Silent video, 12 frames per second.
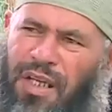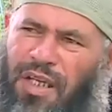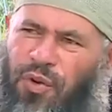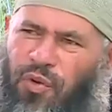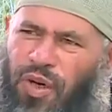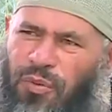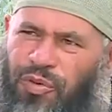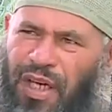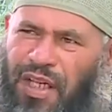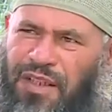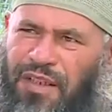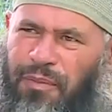أن يكون
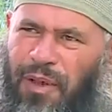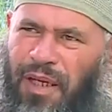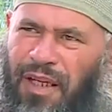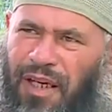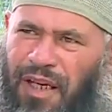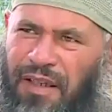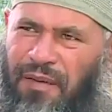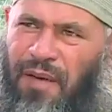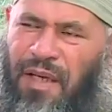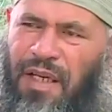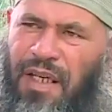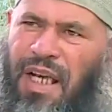متعصبا لرأي
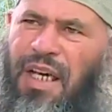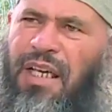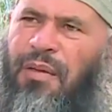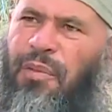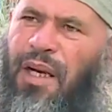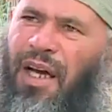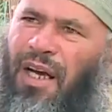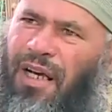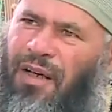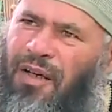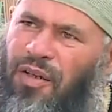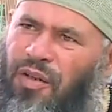لكن مرحلة
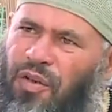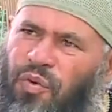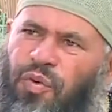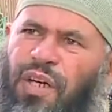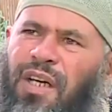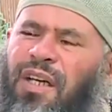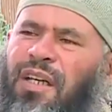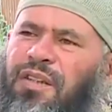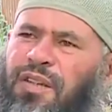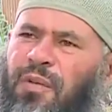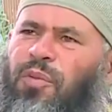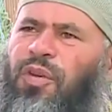
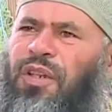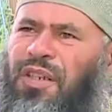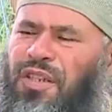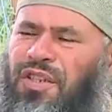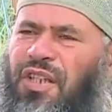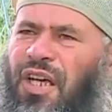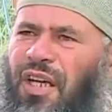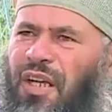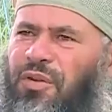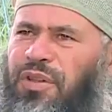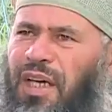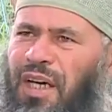وتمر إن شاء
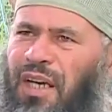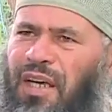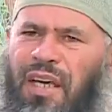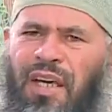الله تعالى